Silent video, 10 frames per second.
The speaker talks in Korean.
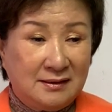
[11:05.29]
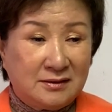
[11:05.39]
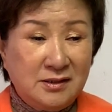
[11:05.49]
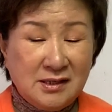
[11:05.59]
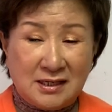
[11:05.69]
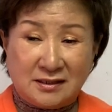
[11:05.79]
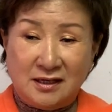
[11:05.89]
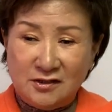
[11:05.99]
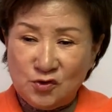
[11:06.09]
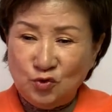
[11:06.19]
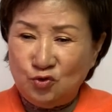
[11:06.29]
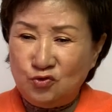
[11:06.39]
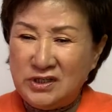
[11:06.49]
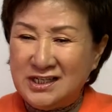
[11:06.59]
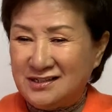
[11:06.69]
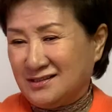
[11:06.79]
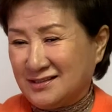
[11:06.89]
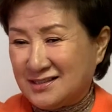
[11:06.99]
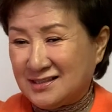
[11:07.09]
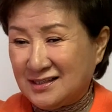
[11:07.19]
그러니까 계속 눌리는
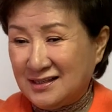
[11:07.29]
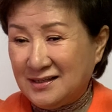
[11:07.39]
거지.